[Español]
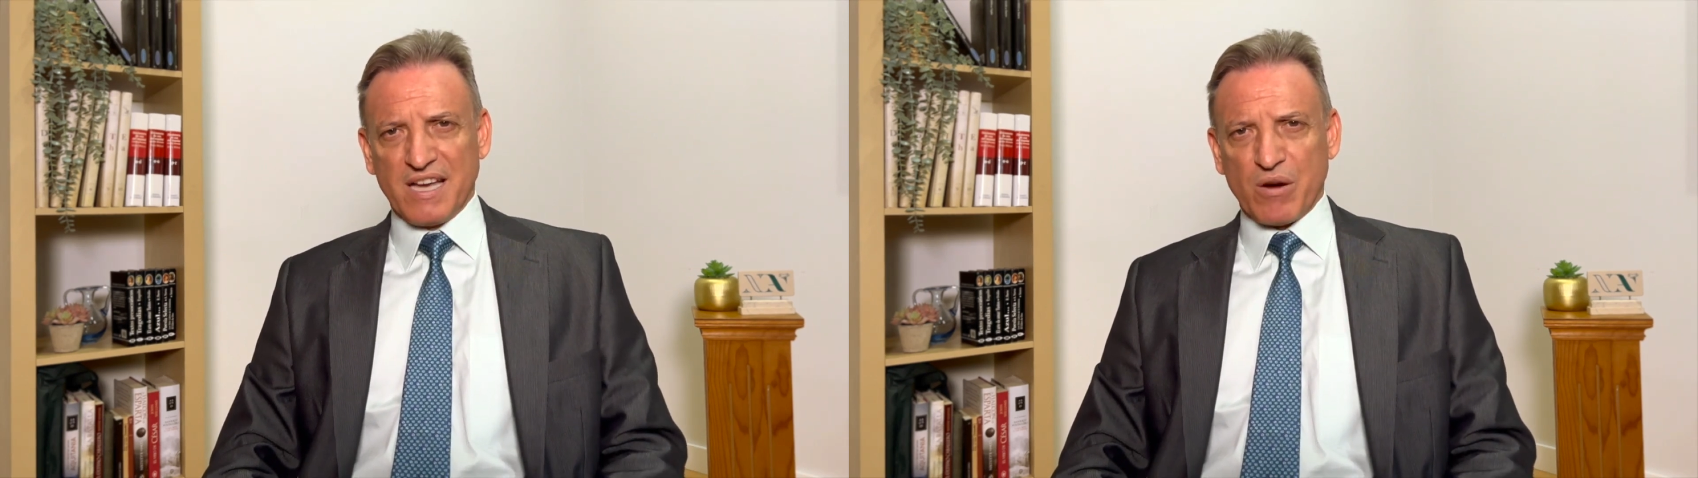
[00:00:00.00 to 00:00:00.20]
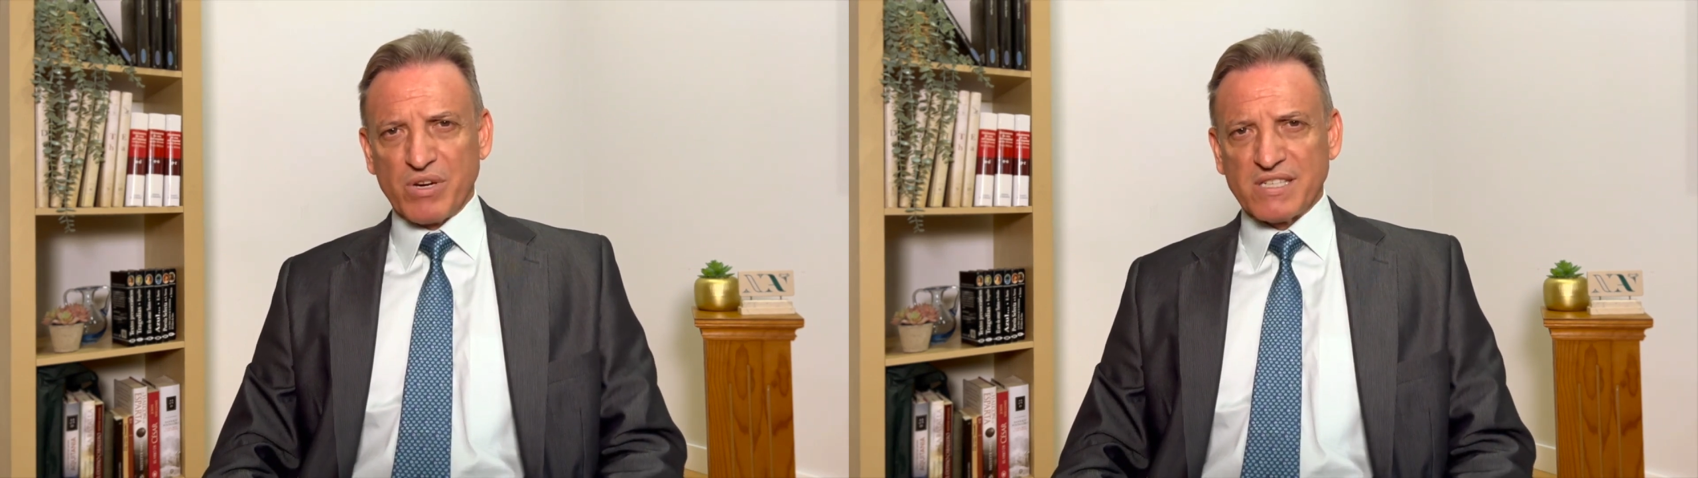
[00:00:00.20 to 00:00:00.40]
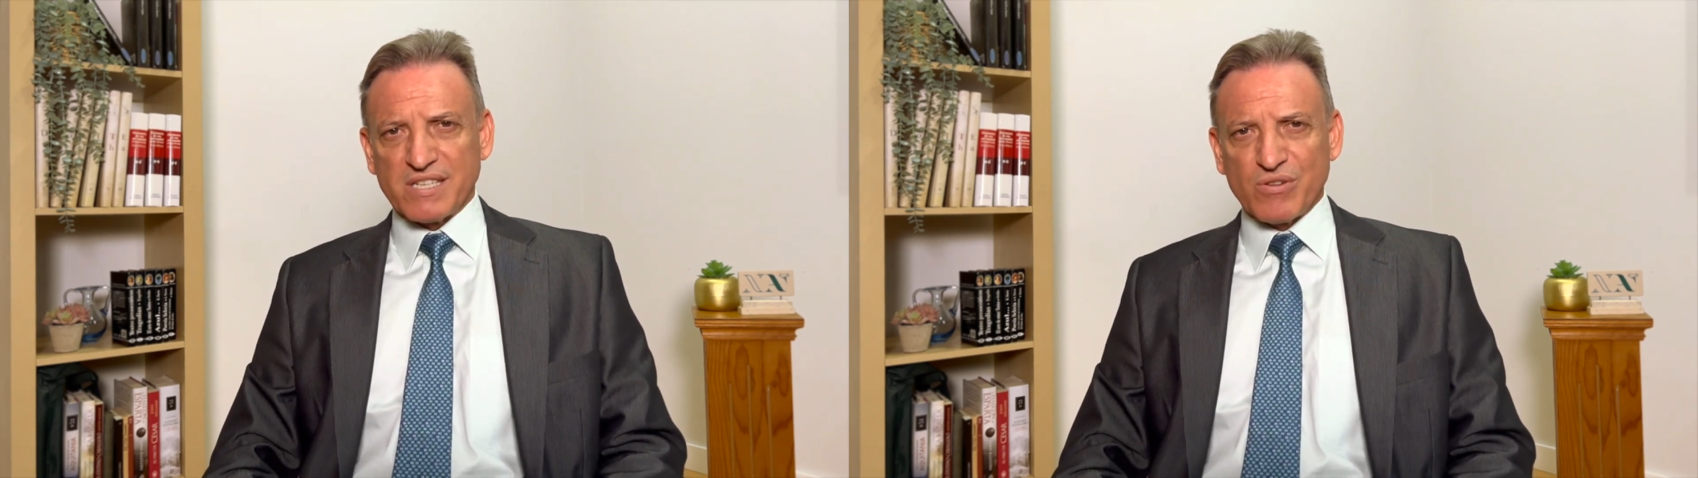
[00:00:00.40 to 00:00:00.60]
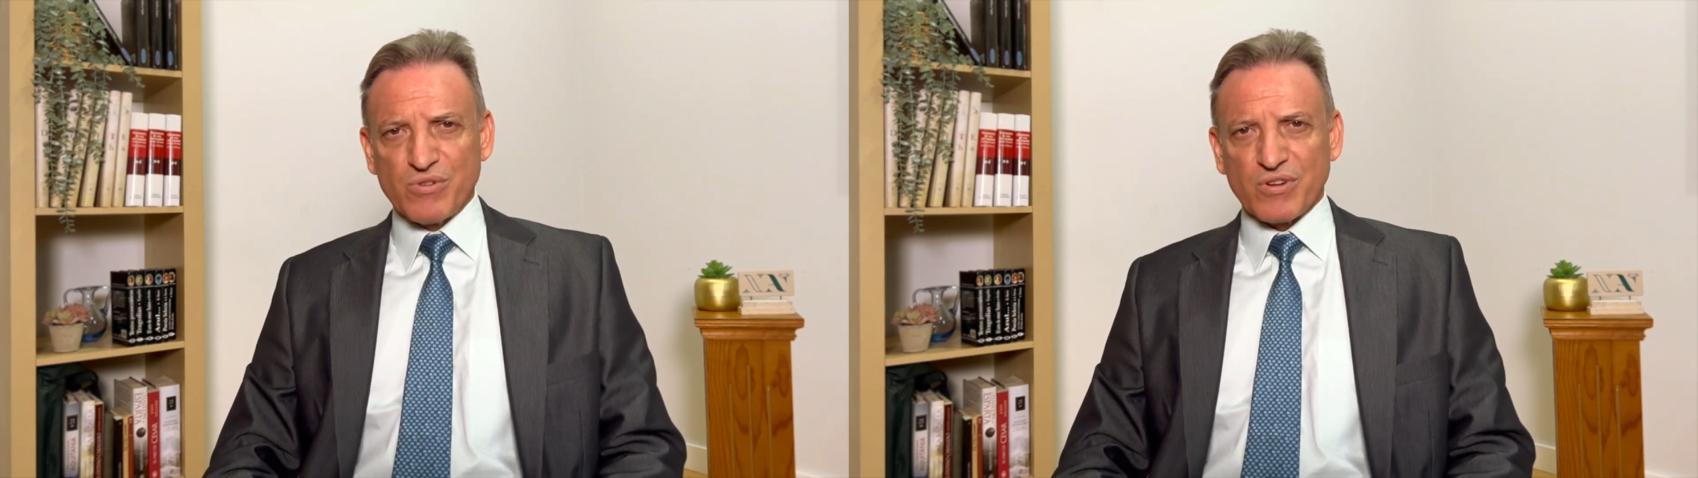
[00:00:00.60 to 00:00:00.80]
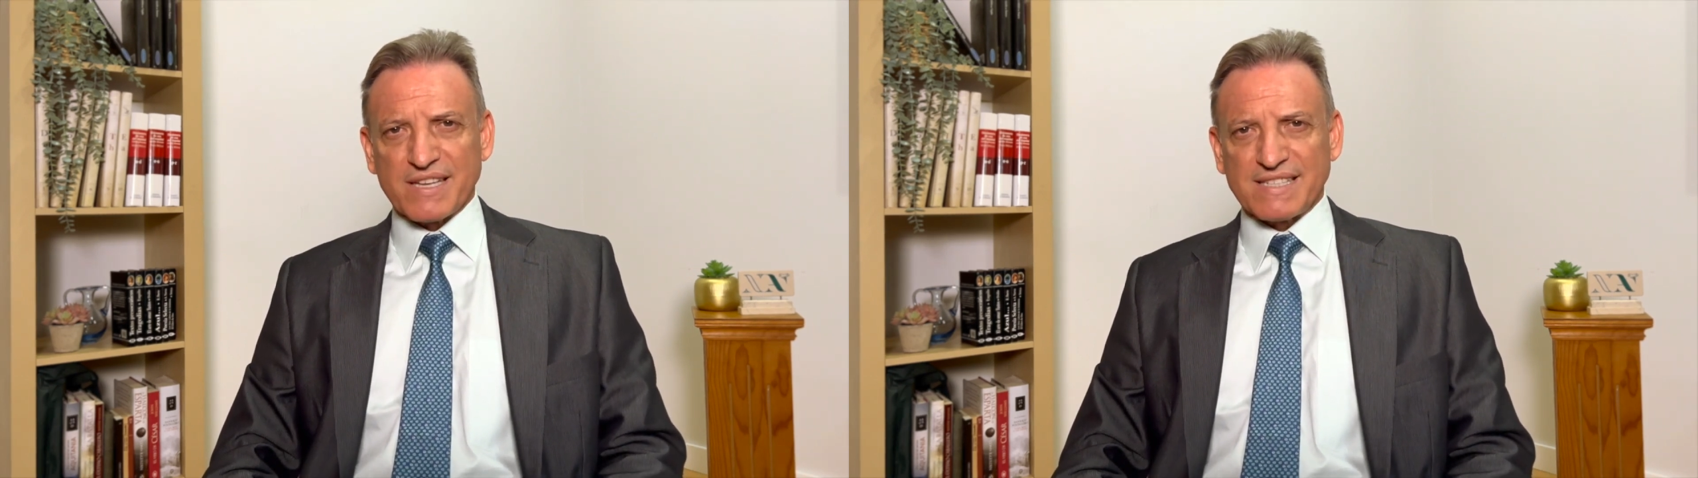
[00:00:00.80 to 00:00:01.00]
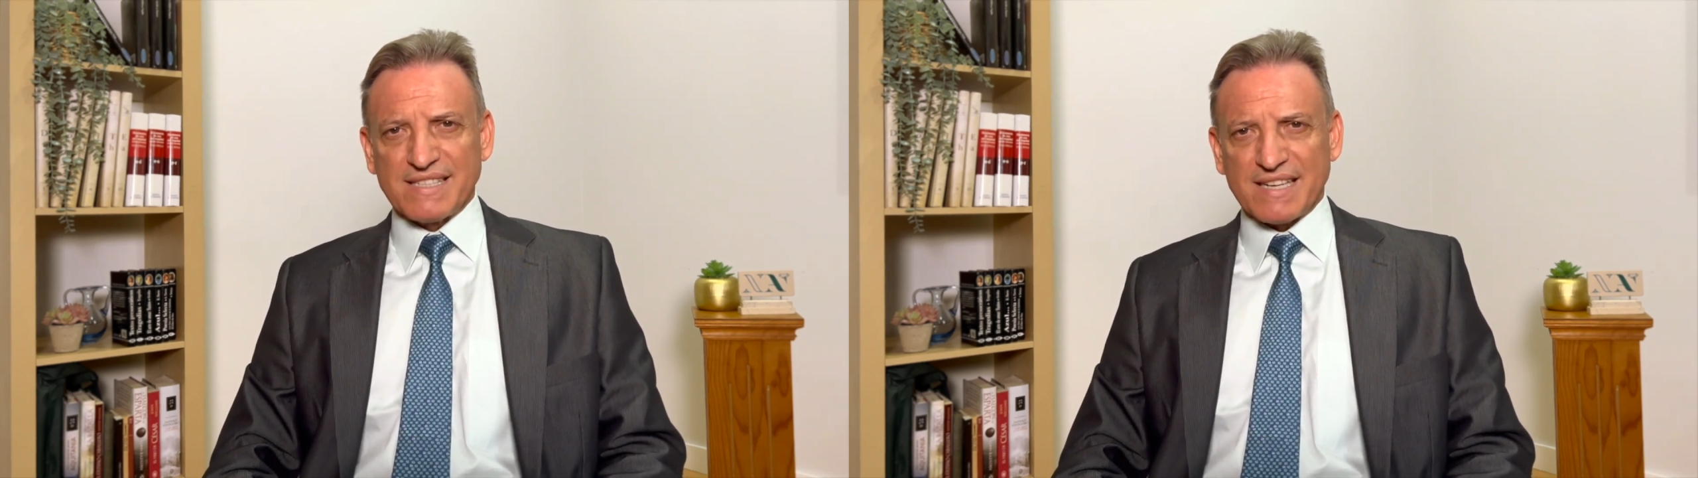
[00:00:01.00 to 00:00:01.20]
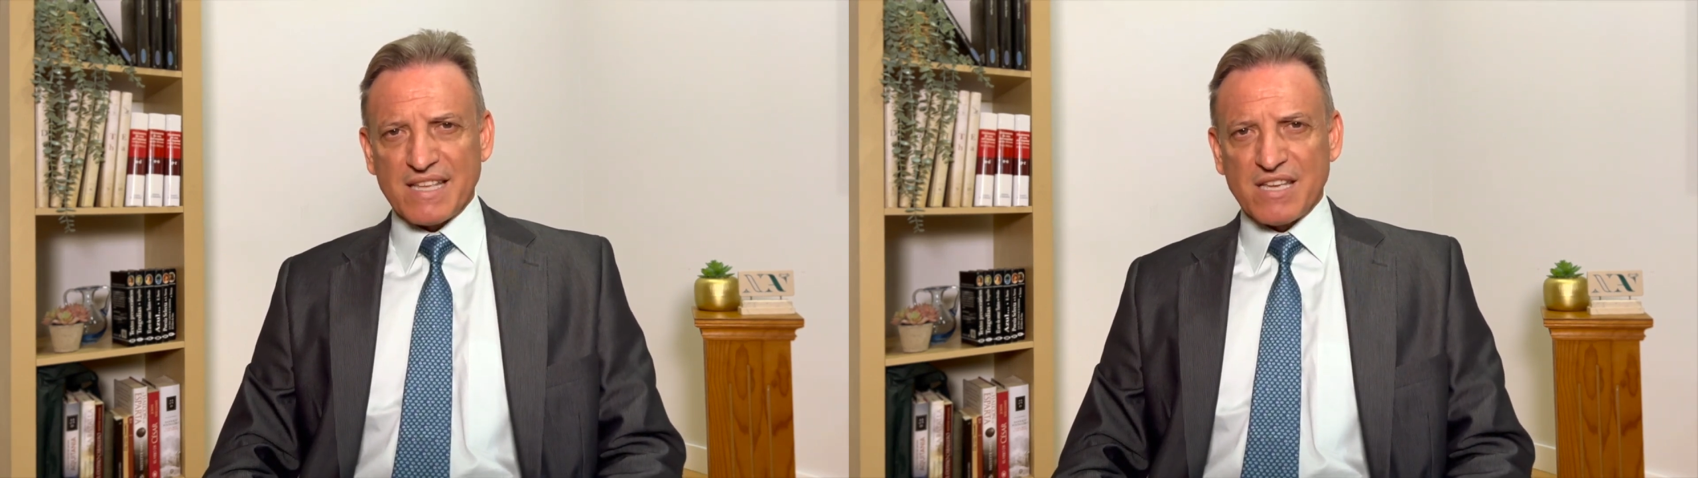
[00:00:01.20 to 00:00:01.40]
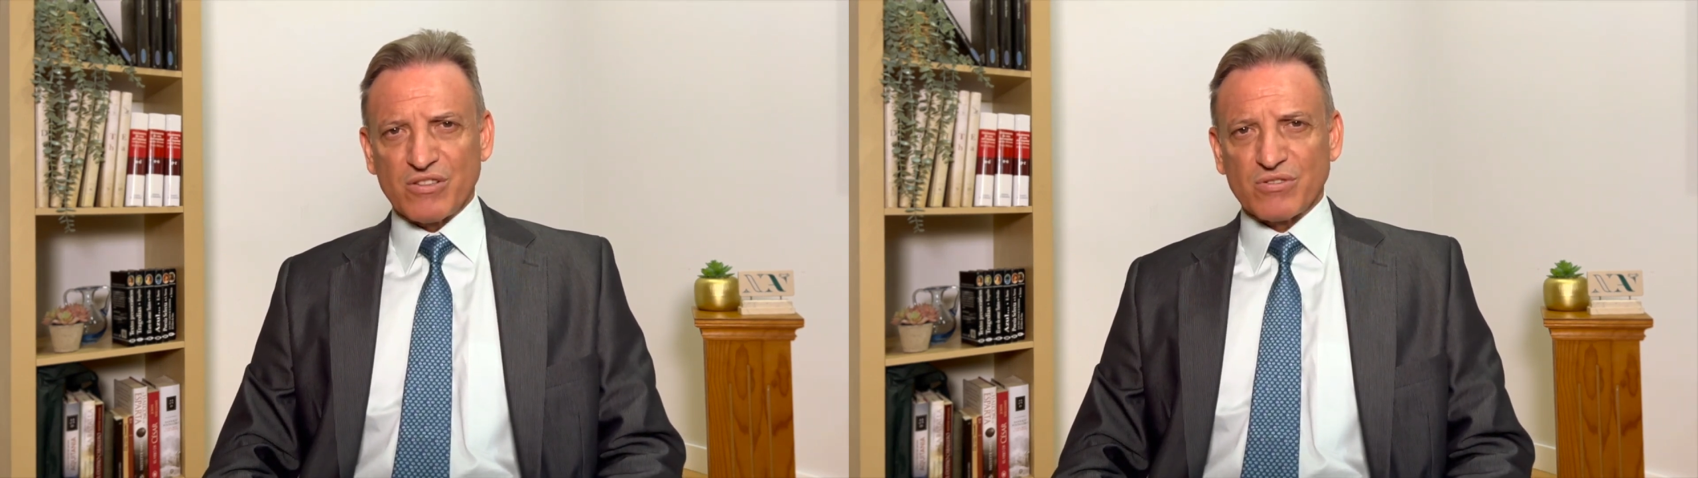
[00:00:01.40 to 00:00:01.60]
a buen seguro que ese
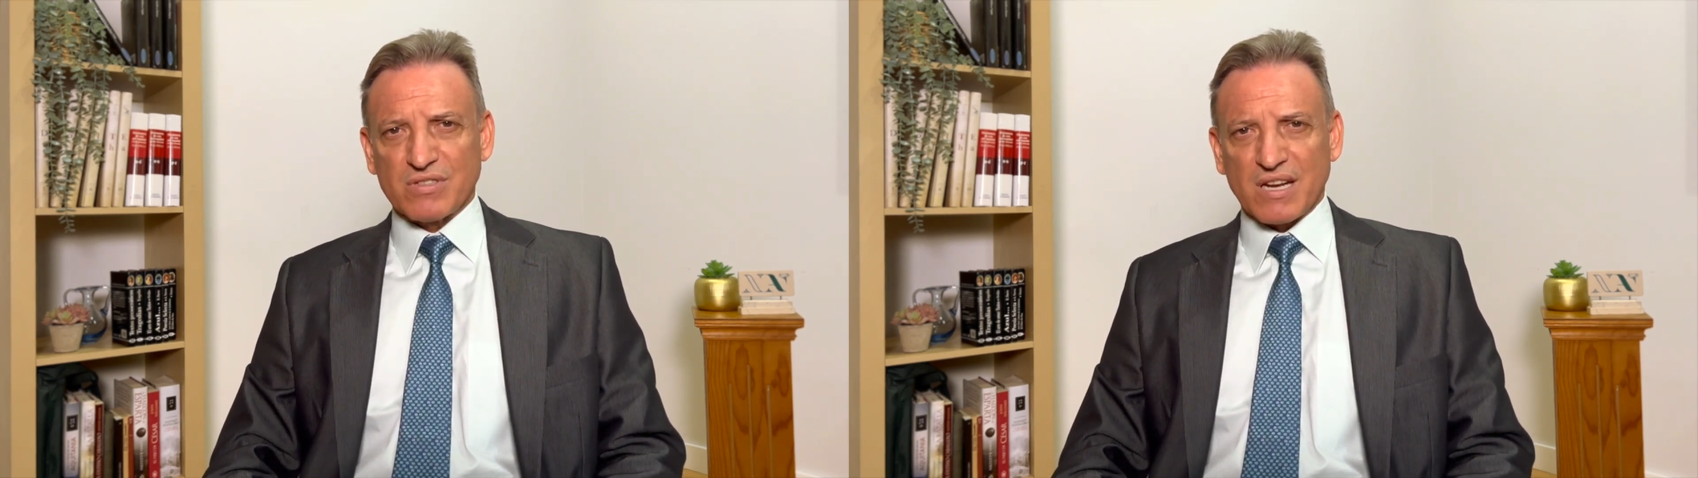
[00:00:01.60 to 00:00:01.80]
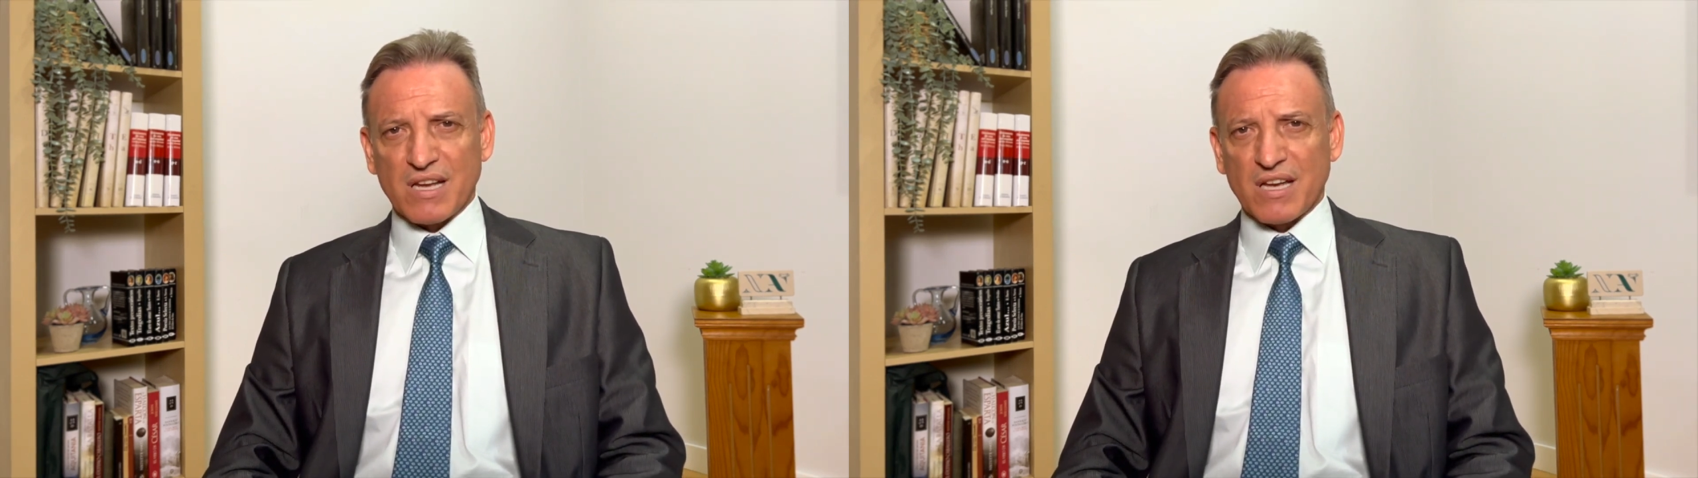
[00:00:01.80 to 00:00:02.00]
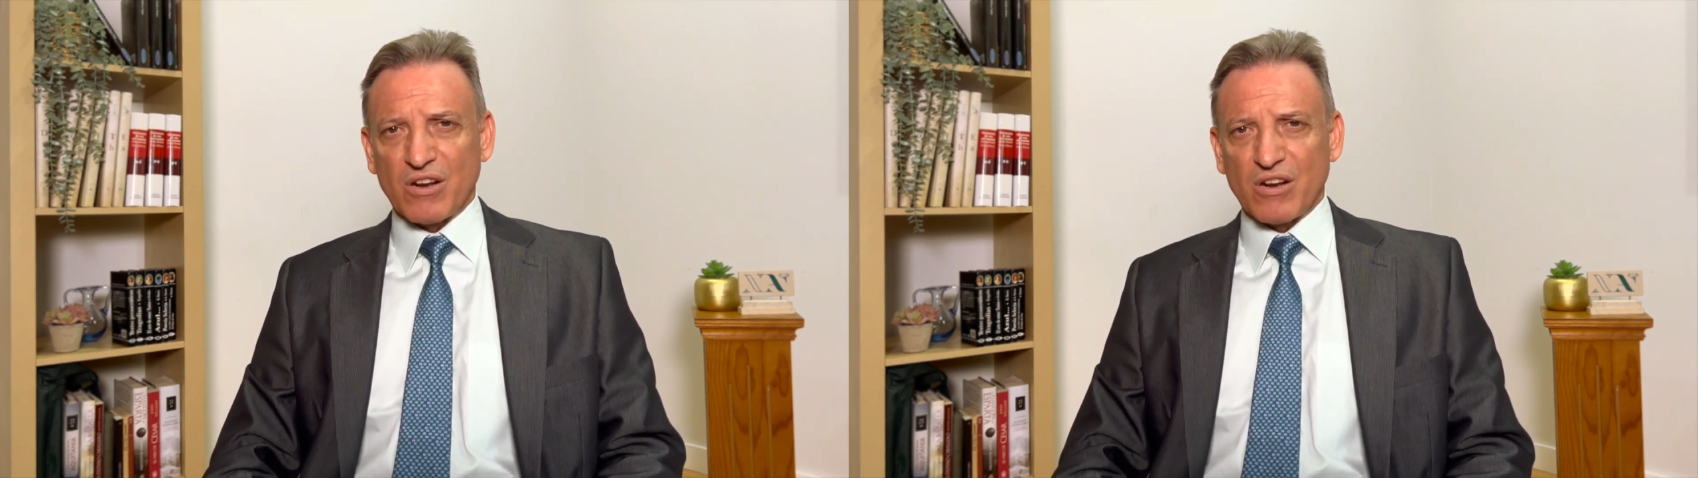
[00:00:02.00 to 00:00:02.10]
trayecto estará